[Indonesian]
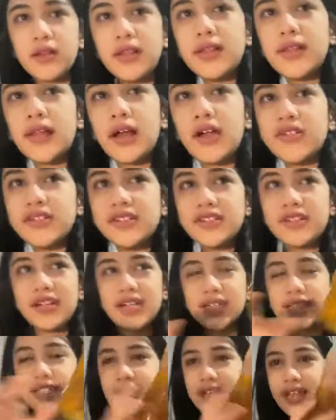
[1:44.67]
terus aku
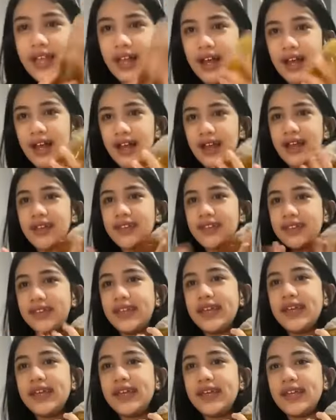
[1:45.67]
juga ada kayak
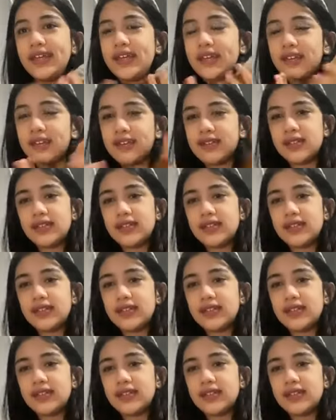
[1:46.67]
tea